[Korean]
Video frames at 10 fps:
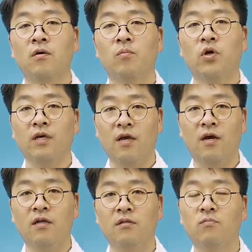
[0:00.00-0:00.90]
뭐
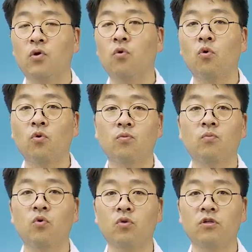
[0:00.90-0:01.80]
계란, 뭐 이런
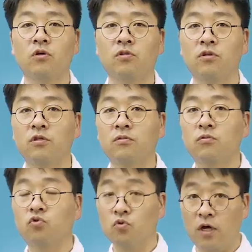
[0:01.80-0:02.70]
모든 것들은
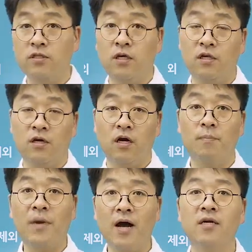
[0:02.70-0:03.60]

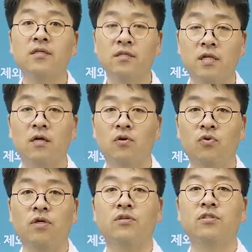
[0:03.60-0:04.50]
중간재이니까 빵을 생산하기
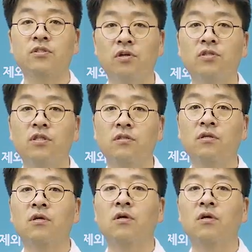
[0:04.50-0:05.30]
위해서 쓰여진